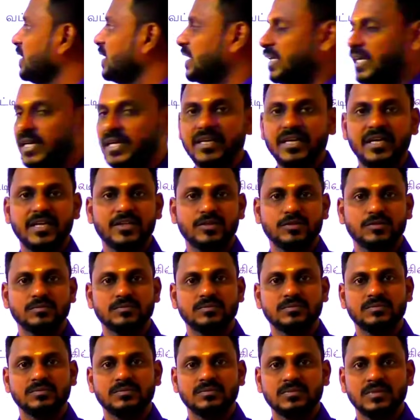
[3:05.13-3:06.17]
ரெண்டாயிரம்
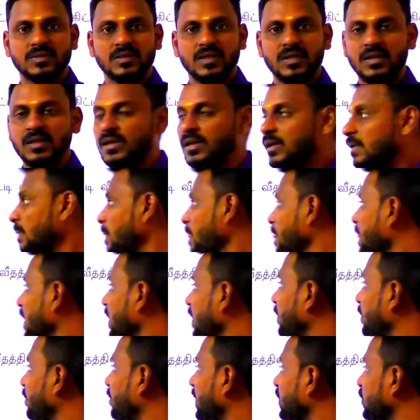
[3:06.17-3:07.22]

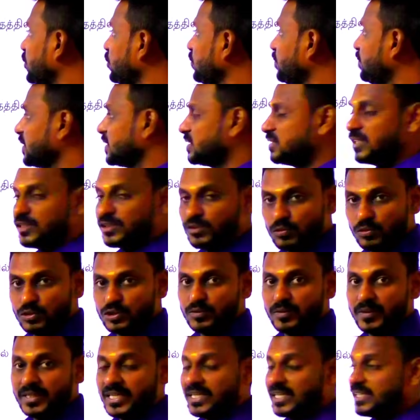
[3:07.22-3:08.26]
பத்து பர்சன்டேஜ் கூட்டு
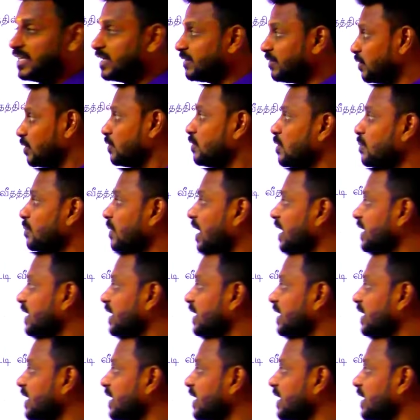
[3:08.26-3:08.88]
வட்டியில் எவ்வளவோ மாறி